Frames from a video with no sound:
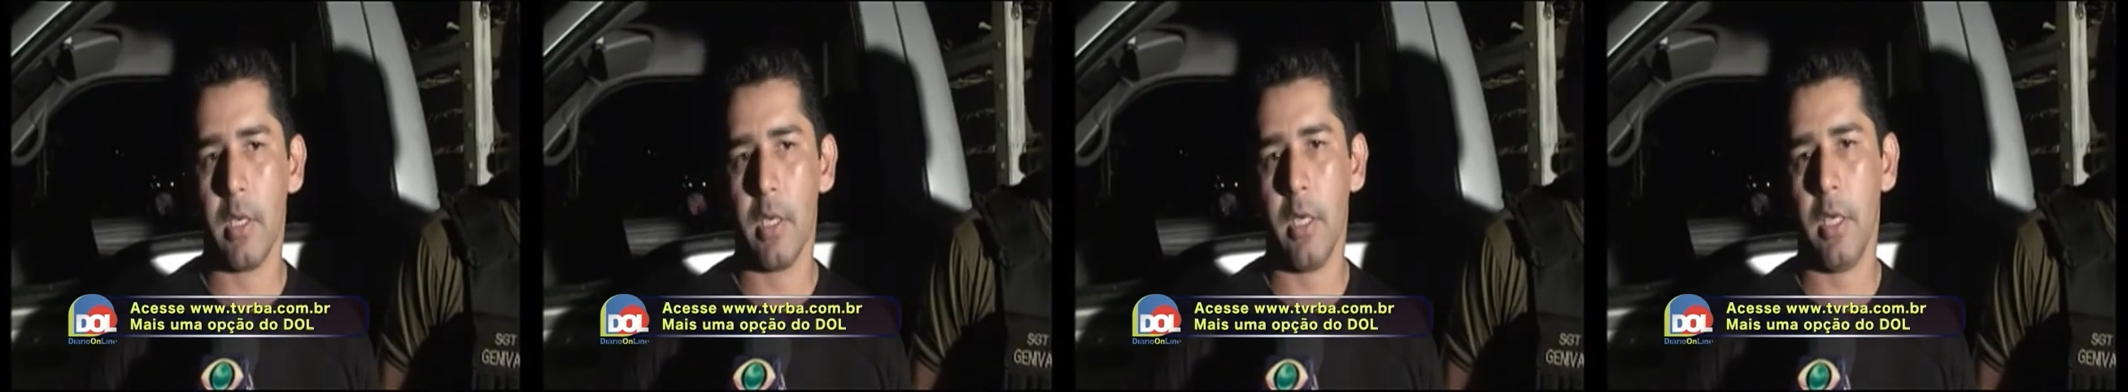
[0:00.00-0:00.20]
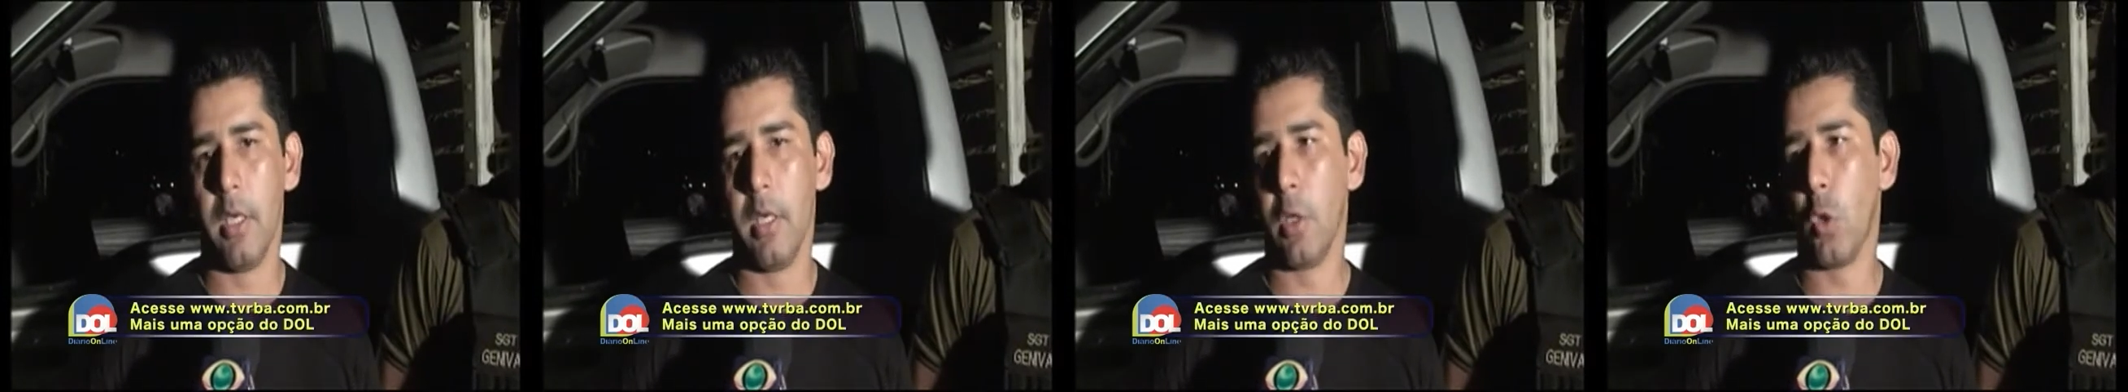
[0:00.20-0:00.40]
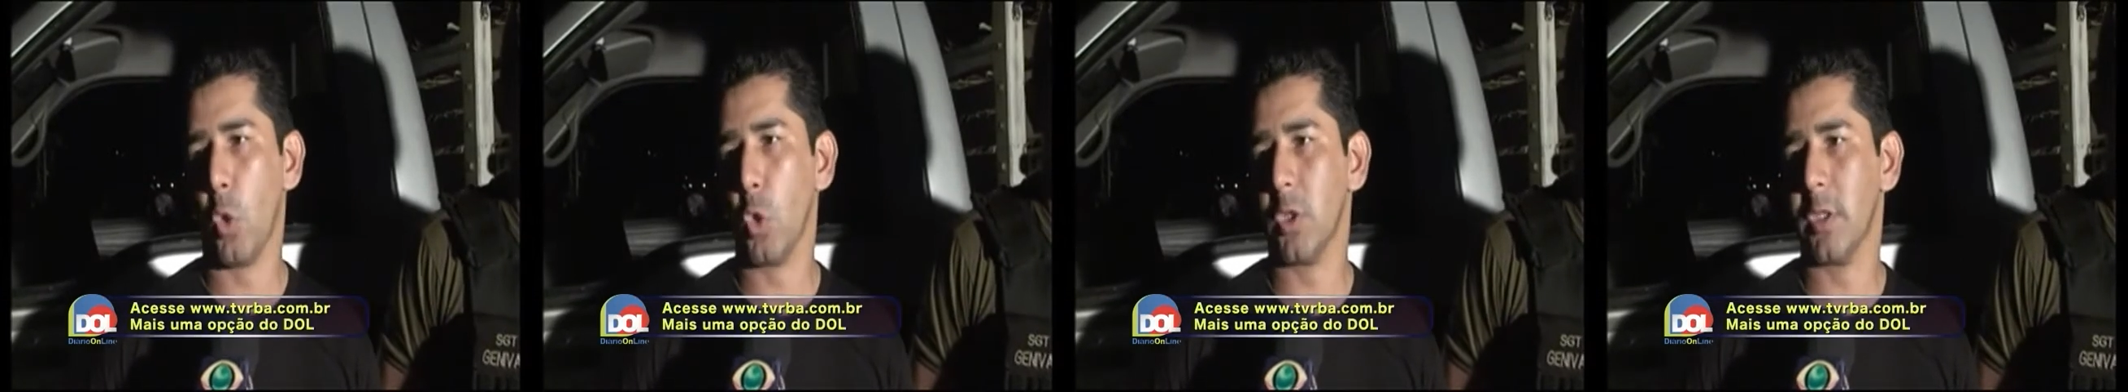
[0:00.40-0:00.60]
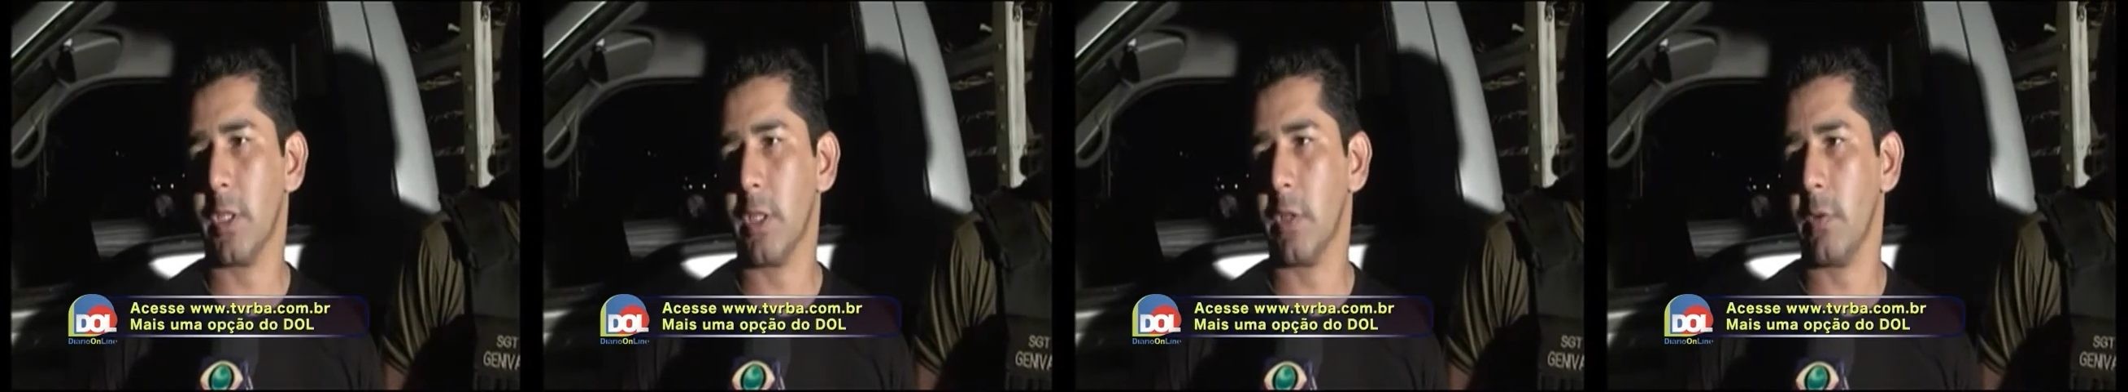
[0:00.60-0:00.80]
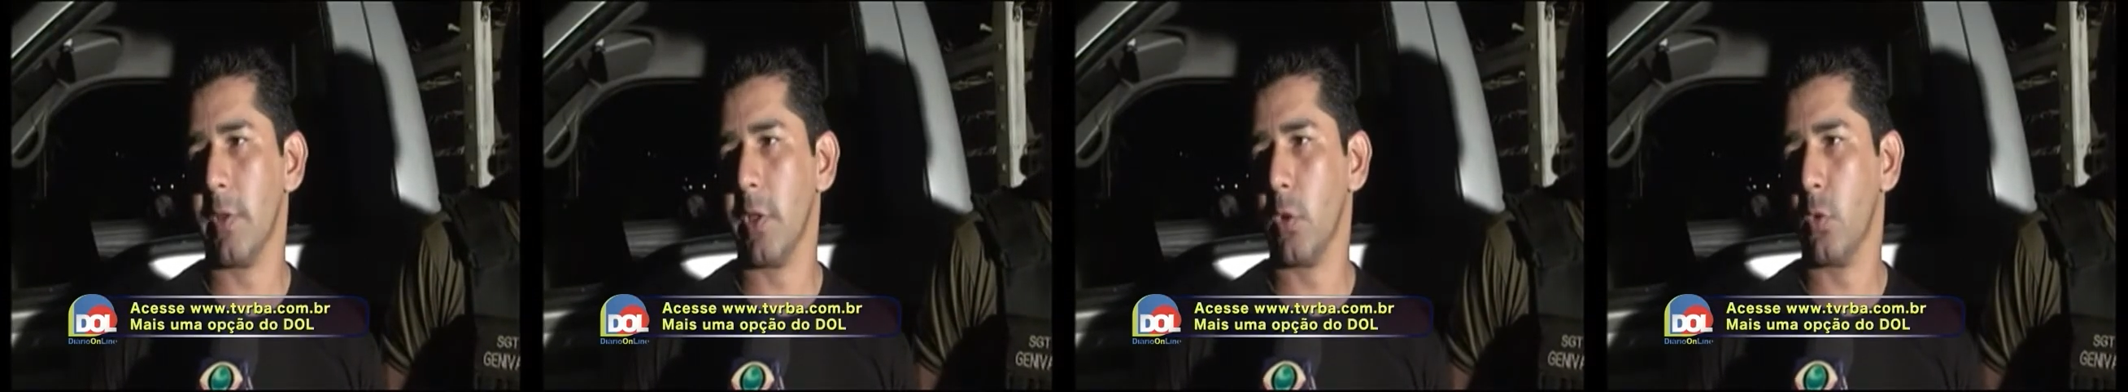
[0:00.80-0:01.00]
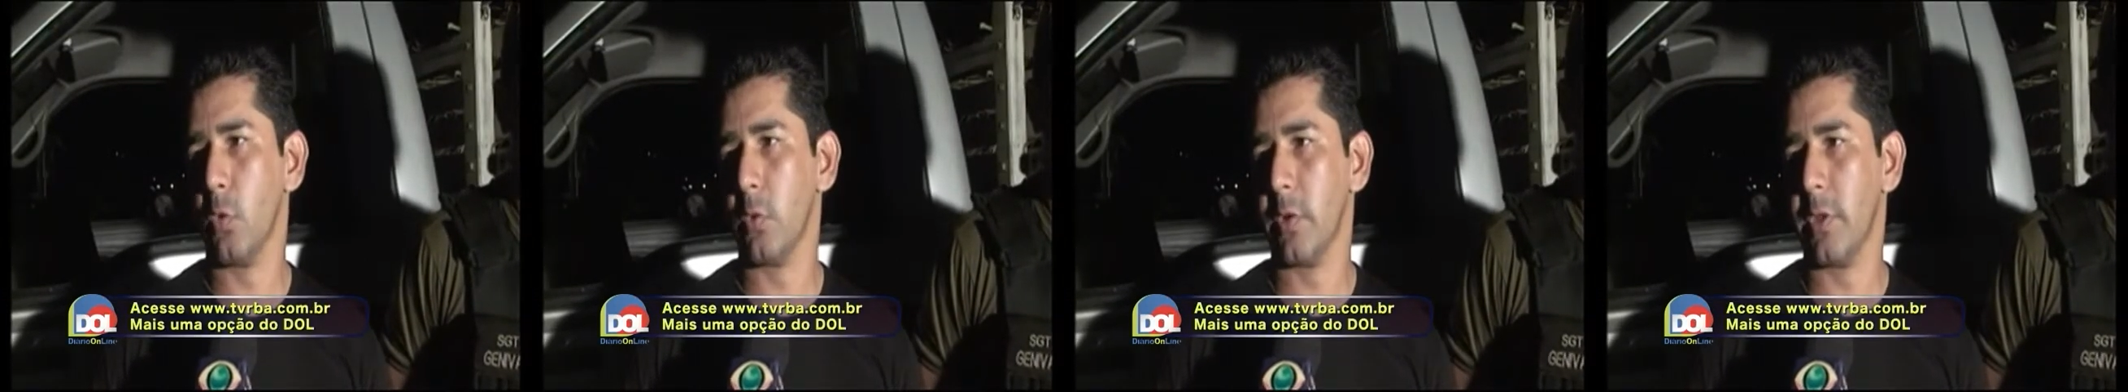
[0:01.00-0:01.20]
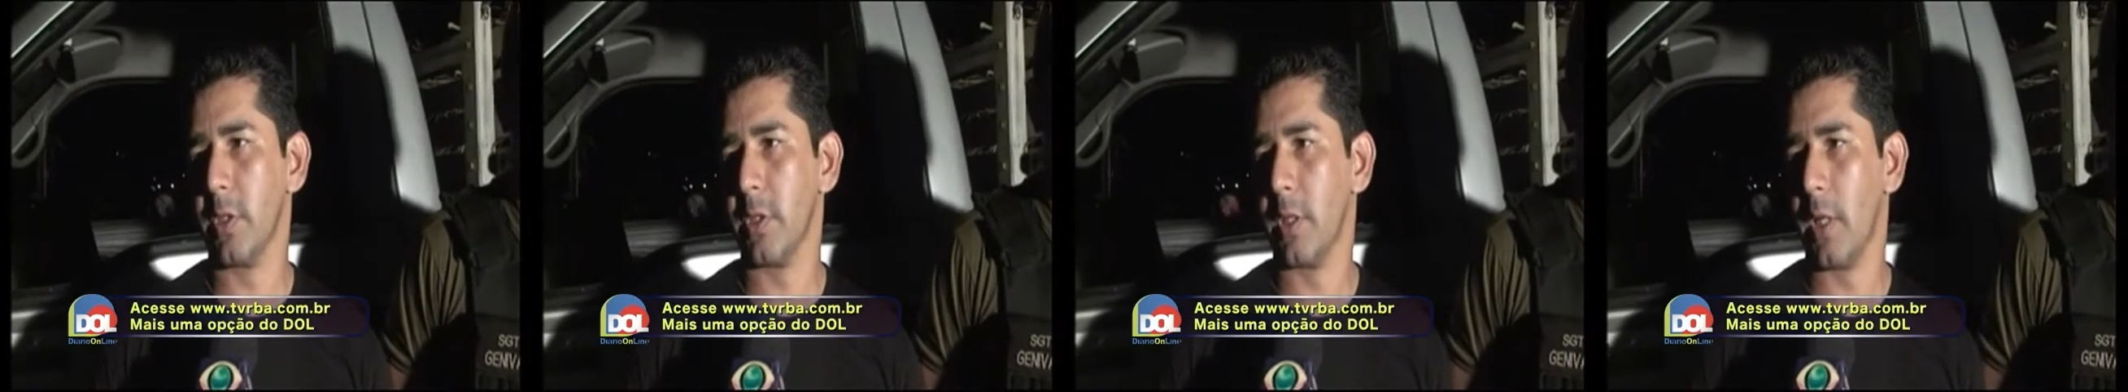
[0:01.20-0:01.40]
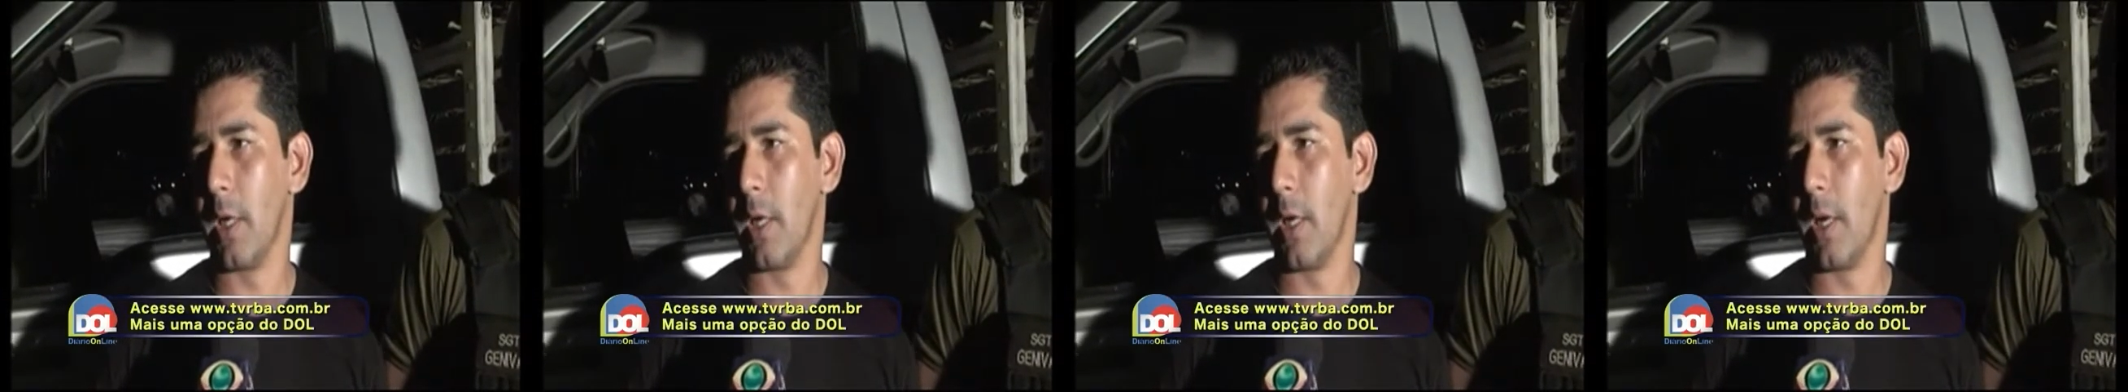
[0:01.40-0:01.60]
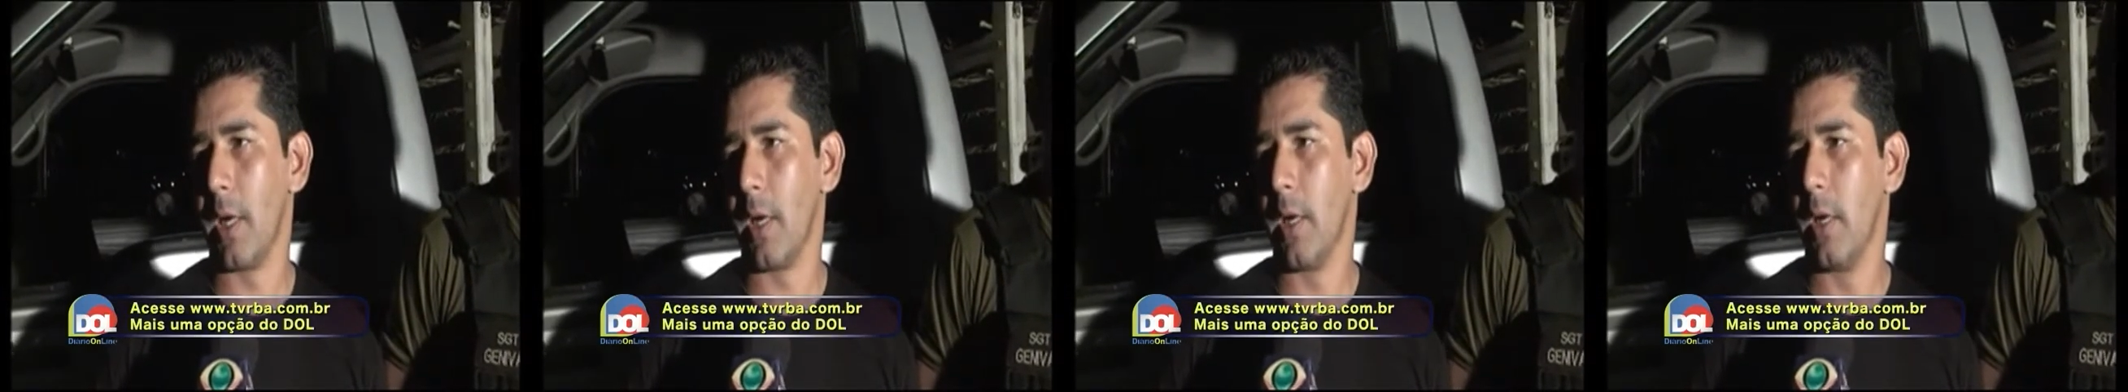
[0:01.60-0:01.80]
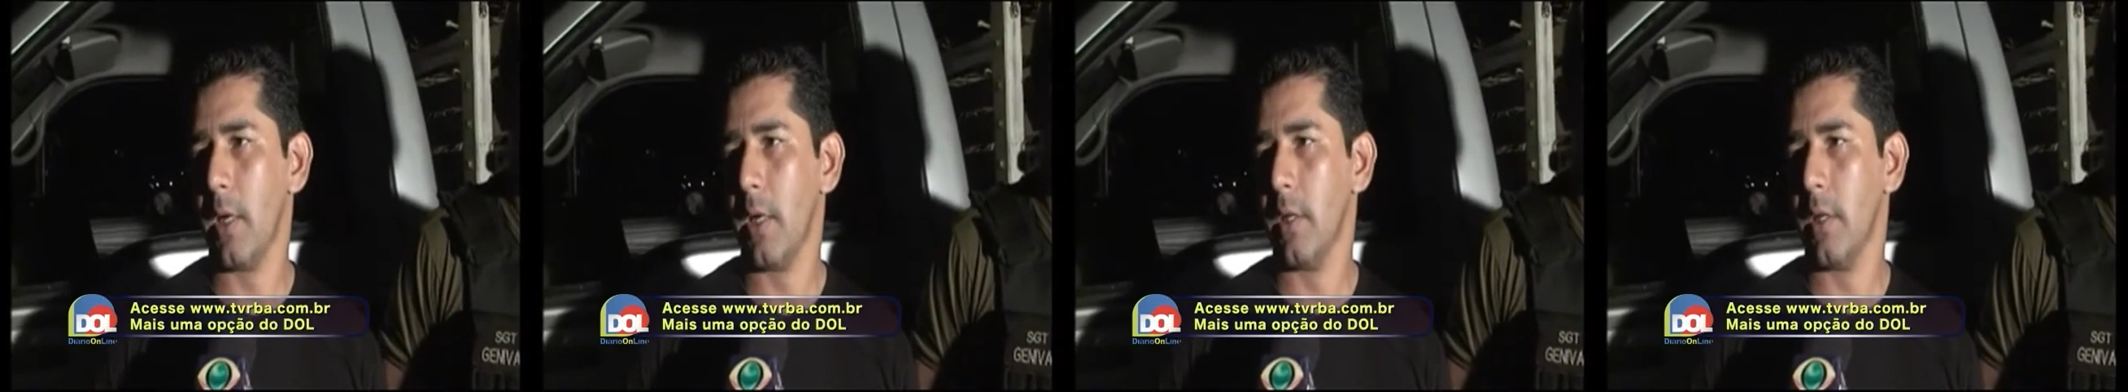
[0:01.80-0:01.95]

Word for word: é, contando aí com o que está